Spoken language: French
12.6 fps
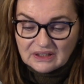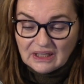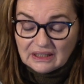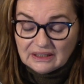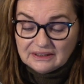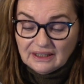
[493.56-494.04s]

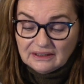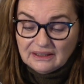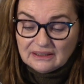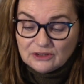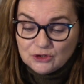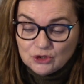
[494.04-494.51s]

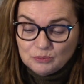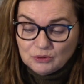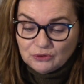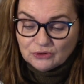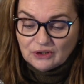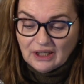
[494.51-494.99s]
L'Éternel Dieu
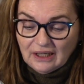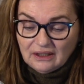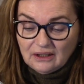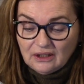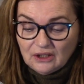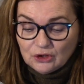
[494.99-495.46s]
modela
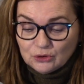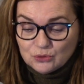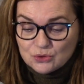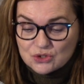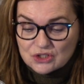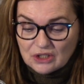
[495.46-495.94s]

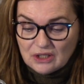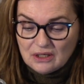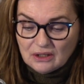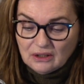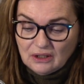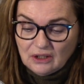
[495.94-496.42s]
du
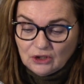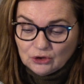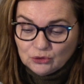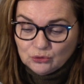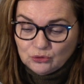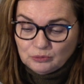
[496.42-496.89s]
sol
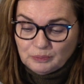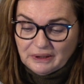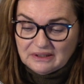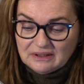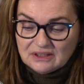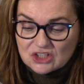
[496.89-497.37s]
toute
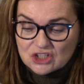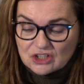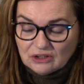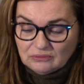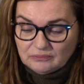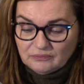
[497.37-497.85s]
bête des
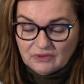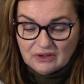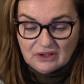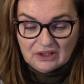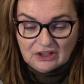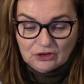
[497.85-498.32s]
champs
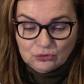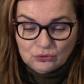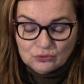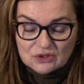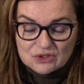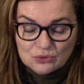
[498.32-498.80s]
et
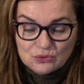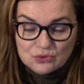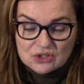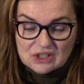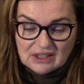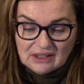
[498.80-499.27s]
tout oiseau du
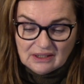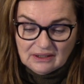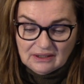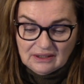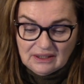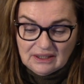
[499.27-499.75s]
ciel.
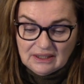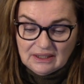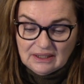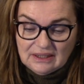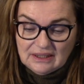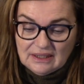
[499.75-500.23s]

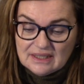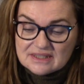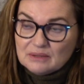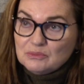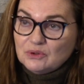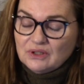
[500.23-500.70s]
Il les
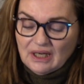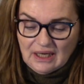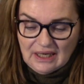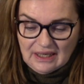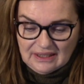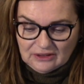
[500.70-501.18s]
amena
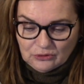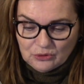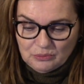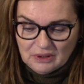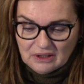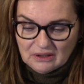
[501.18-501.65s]
à l'être
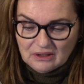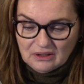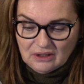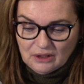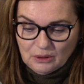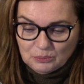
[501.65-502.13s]
humain
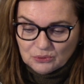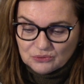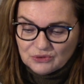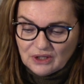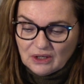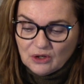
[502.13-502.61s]
pour
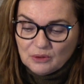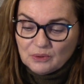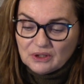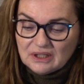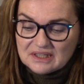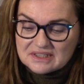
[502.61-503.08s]
voir comment
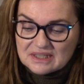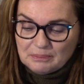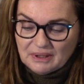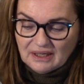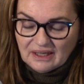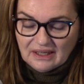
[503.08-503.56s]
il les
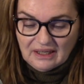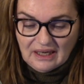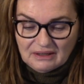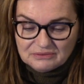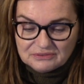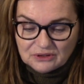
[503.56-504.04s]
appellerait
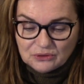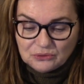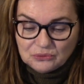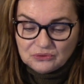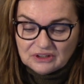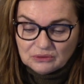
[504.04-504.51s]
afin que
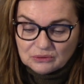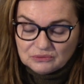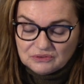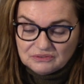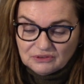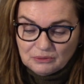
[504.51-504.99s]
tout être
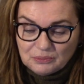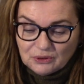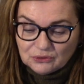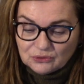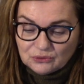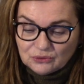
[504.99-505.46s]
vivant
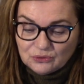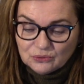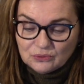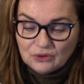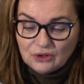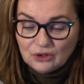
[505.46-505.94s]
porte le
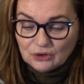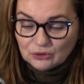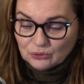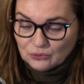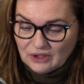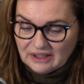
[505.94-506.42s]
nom
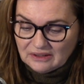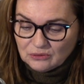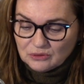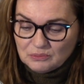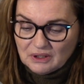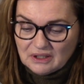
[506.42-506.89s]
dont
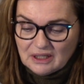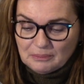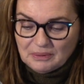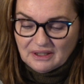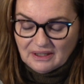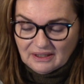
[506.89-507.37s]
l'être humain
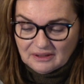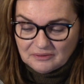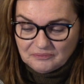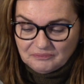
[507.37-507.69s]
l'appellerait.